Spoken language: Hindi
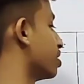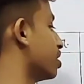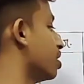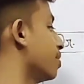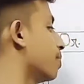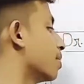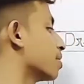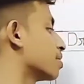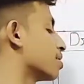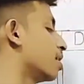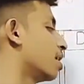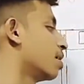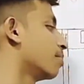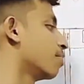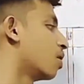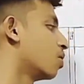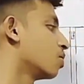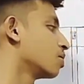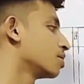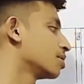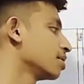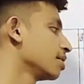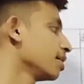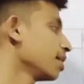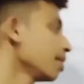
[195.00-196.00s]
सिक्सटी परसेंट
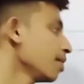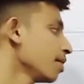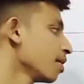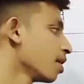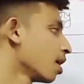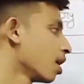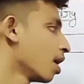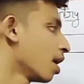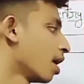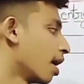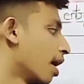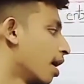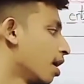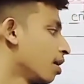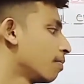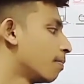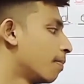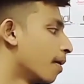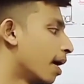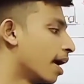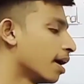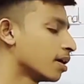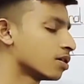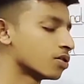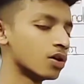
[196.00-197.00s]
अमाउंट से एंड
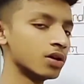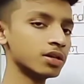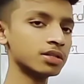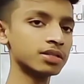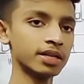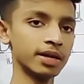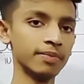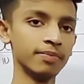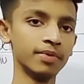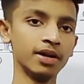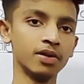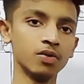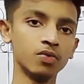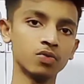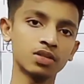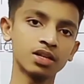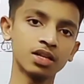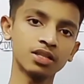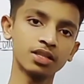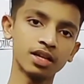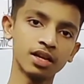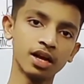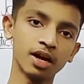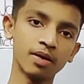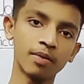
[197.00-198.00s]
बैंक ऑन सेम डेट उसी
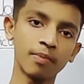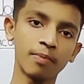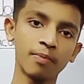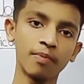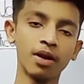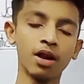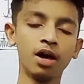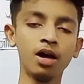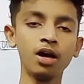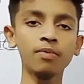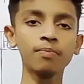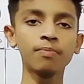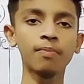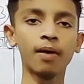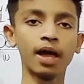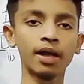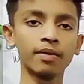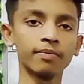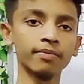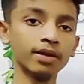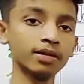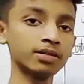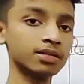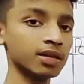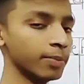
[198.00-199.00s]
दिन हम अपना
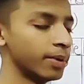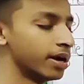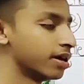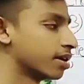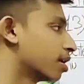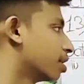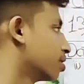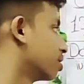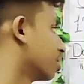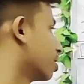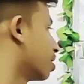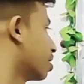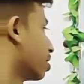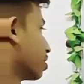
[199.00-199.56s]
बैंक में सबमिट कर दे